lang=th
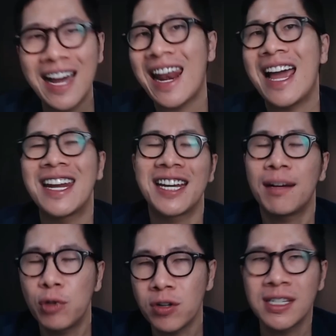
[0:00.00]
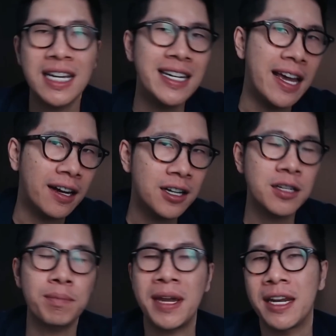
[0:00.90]
ไรนะครับ d o ซี่เนี่ยก็จะ
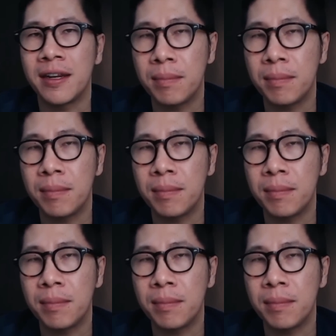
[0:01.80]
เป็น